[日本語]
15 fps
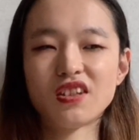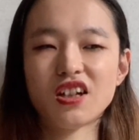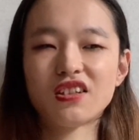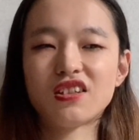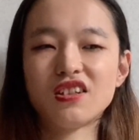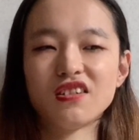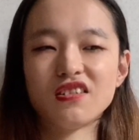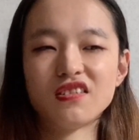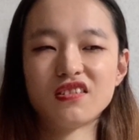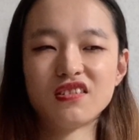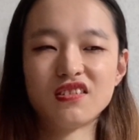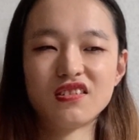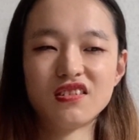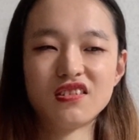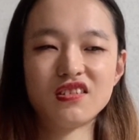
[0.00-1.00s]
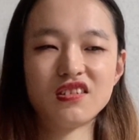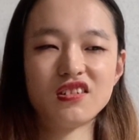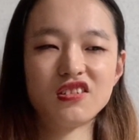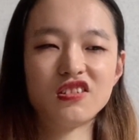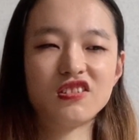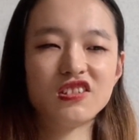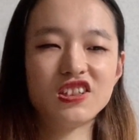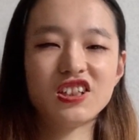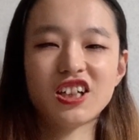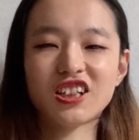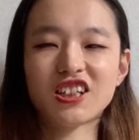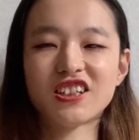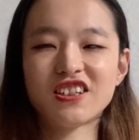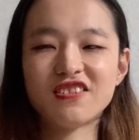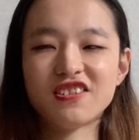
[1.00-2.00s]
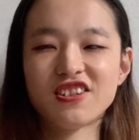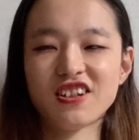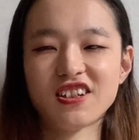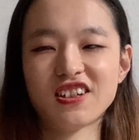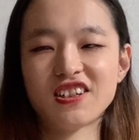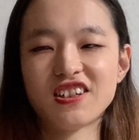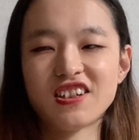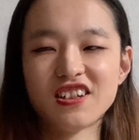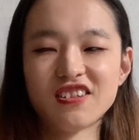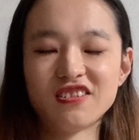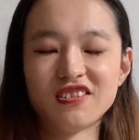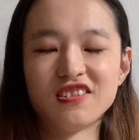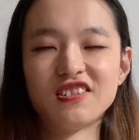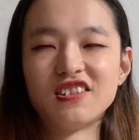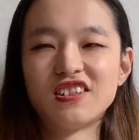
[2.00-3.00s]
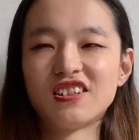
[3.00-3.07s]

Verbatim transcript: 何て言うの奮い立たせるじゃないけど